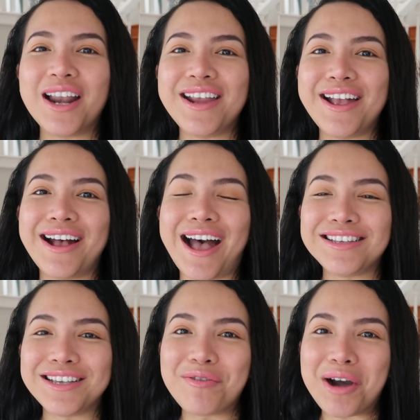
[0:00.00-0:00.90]
ada
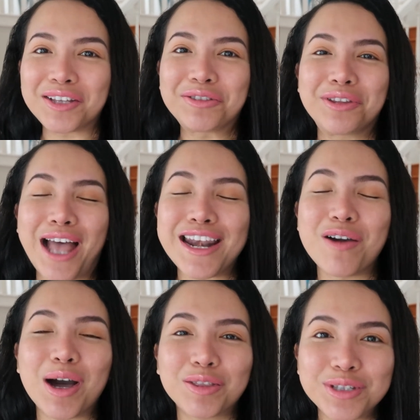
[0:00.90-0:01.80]
aja wak ada
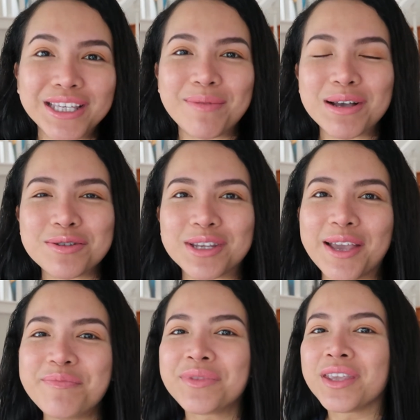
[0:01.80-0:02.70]
waktunya
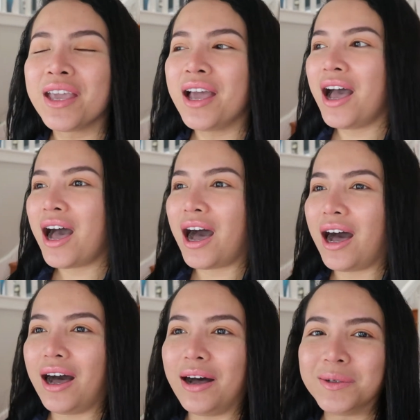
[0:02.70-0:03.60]
maksudnya
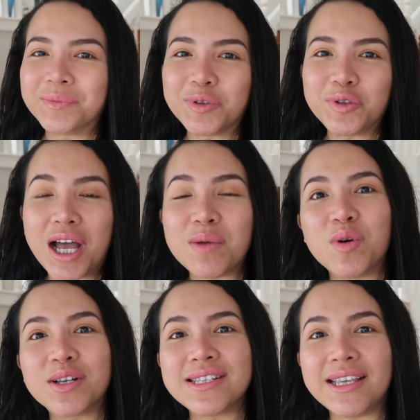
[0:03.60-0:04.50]
uh, untuk
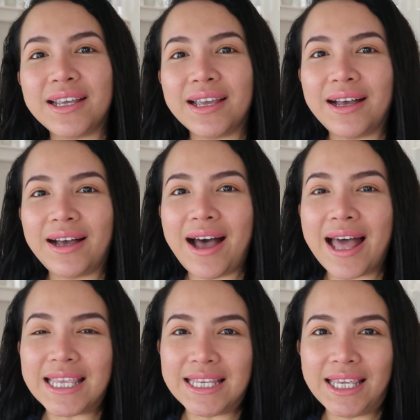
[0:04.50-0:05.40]
unboxing uh,
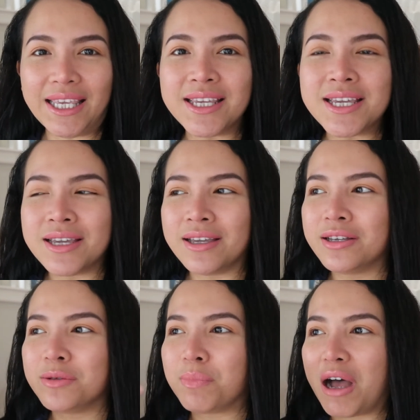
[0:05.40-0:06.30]
hari ini
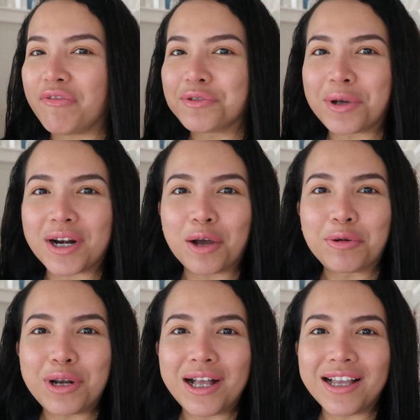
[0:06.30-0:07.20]
maaf suara
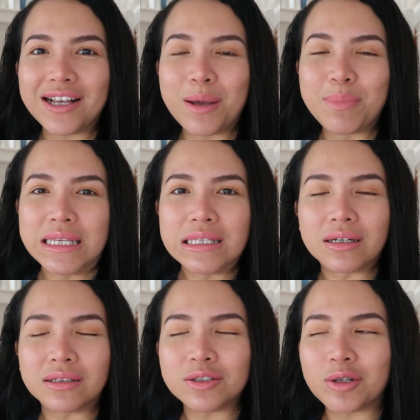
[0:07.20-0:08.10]
aku agak-agak
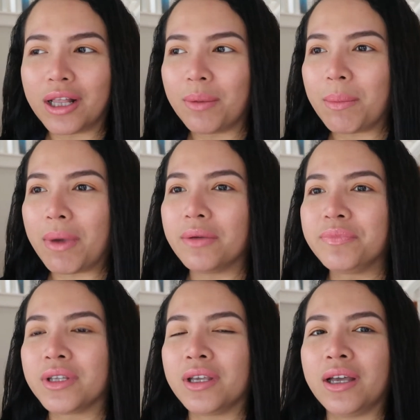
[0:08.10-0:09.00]
bindeng soalnya memang
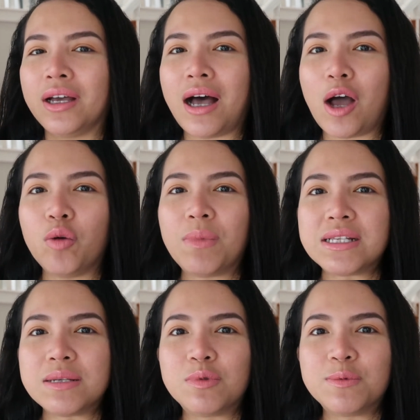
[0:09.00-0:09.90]
aku
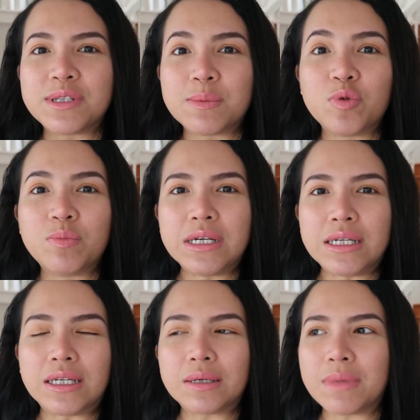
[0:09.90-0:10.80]
masih belum sembuh
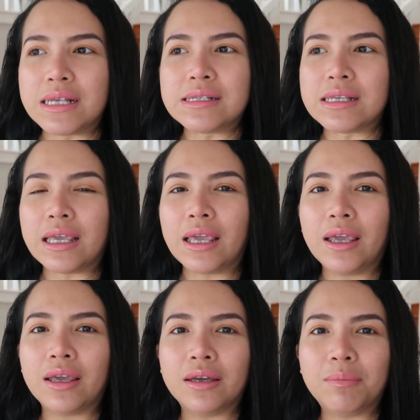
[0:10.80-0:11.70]
bener masih
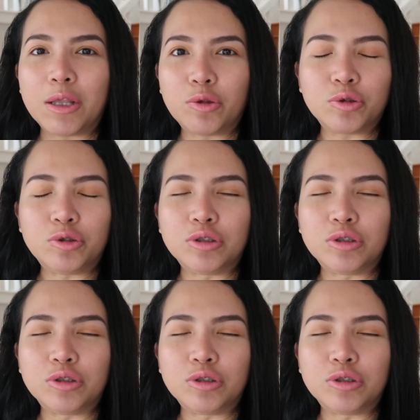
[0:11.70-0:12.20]
batuk